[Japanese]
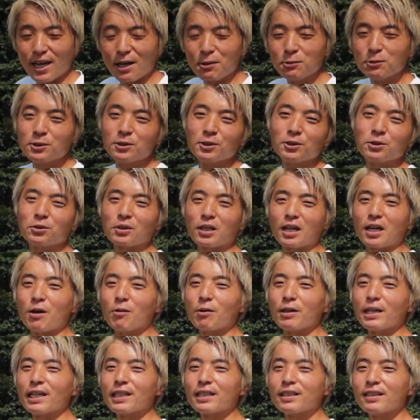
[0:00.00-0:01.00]
ハウトゥーとか
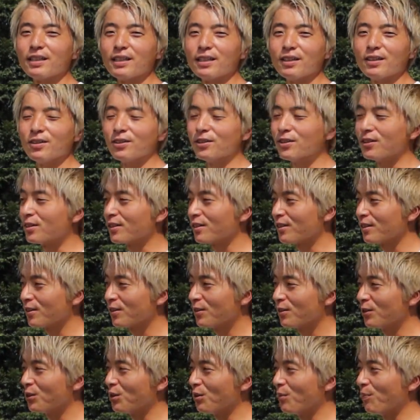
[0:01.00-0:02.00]
をやってる、
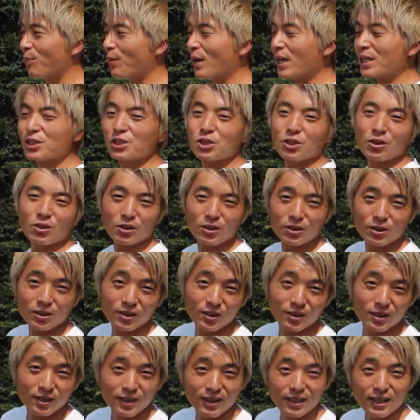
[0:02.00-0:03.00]
この場所
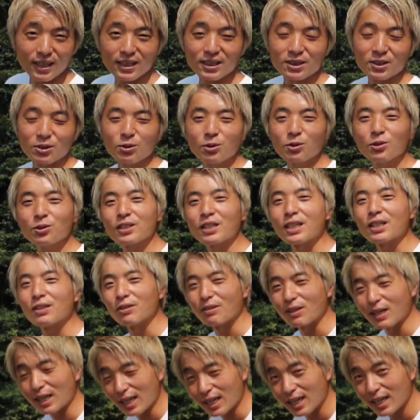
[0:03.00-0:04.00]
がどこな
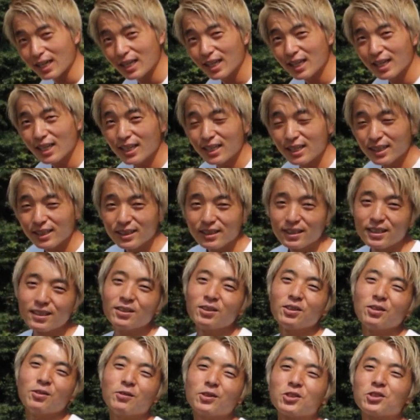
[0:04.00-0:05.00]
のかって
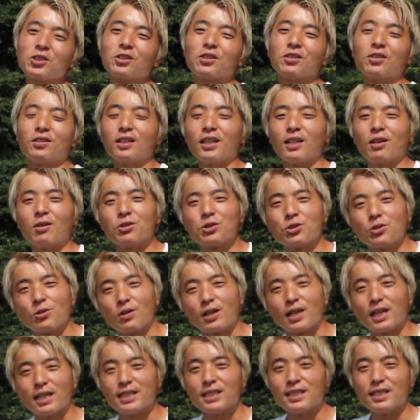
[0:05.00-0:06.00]
いうのをちょっとね、ご紹
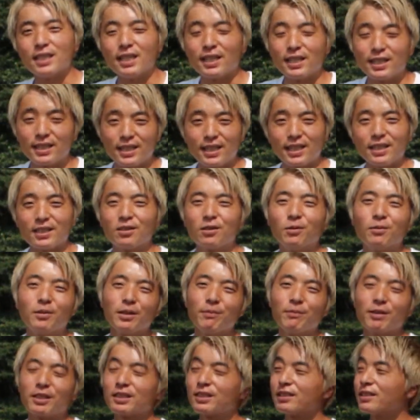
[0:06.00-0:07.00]
介していきたいと思
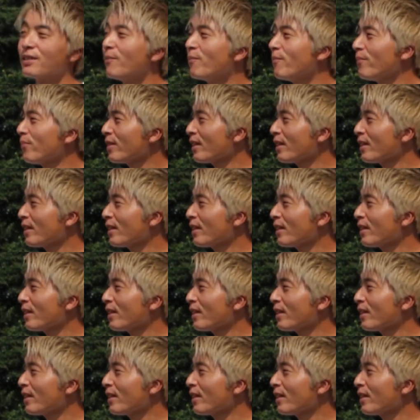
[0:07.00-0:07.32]
います。